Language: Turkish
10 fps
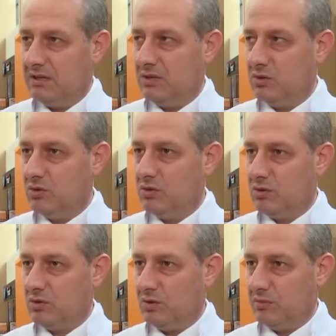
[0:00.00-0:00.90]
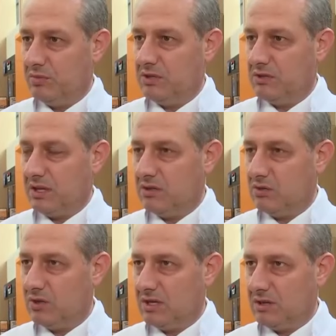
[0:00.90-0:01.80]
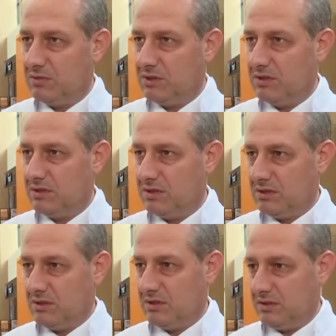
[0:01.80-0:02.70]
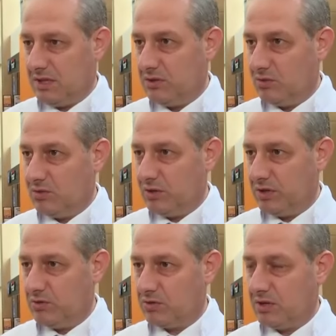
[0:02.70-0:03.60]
günlük 10 bin randevu rakamını randevulu yönetiyoruz.